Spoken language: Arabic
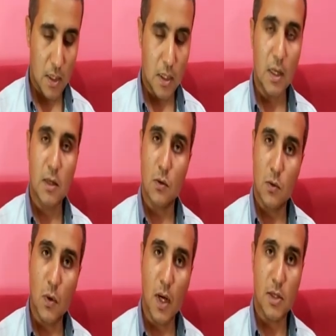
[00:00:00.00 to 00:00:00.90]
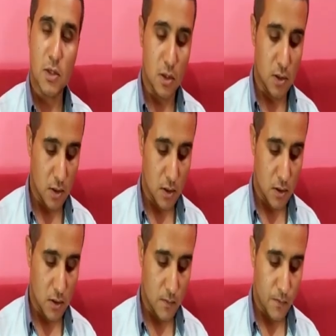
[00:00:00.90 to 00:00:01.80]
يا جذوع الشجر
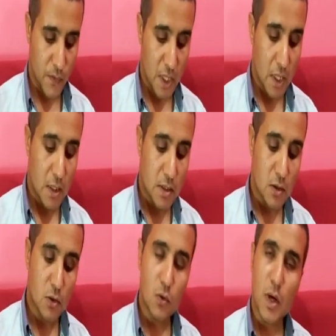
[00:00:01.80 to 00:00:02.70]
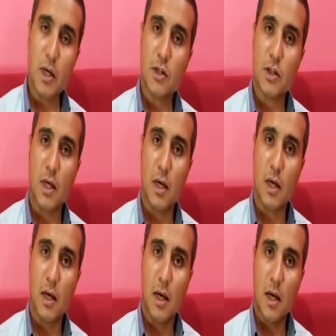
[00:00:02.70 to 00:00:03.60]
صرت أخشى
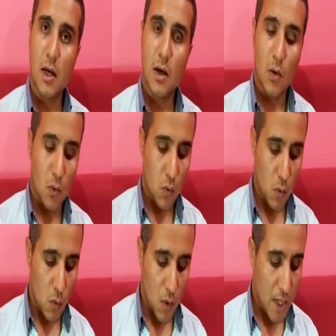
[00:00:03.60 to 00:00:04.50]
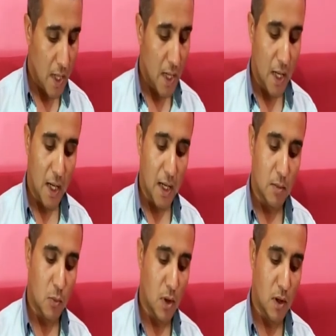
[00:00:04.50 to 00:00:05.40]
ولا
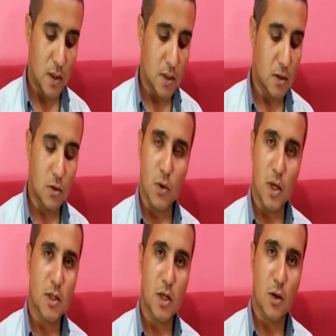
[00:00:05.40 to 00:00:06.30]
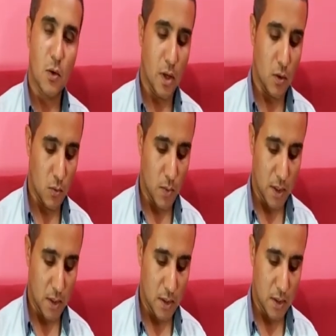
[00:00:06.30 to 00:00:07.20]
أعلم الذي صرت أخشاه
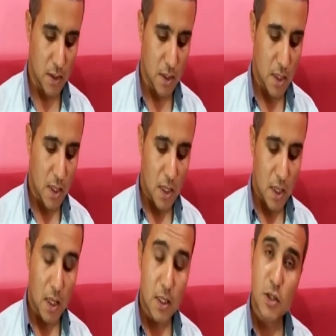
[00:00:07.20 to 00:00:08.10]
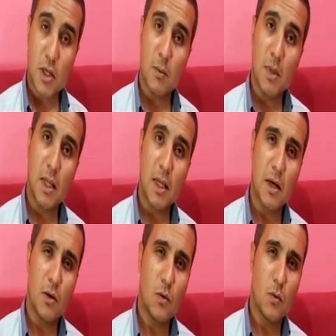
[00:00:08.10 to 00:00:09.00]
يوما أخشى من
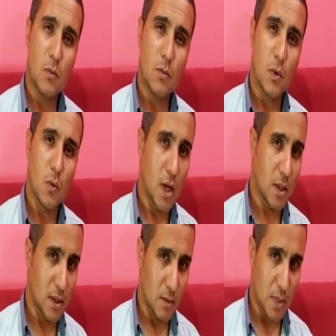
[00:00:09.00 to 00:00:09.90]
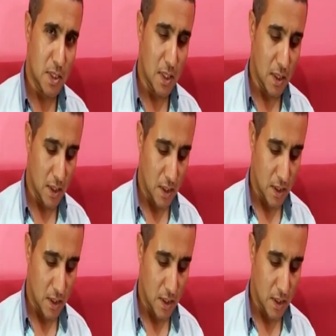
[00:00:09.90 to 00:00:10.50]
اليوم وقت المساء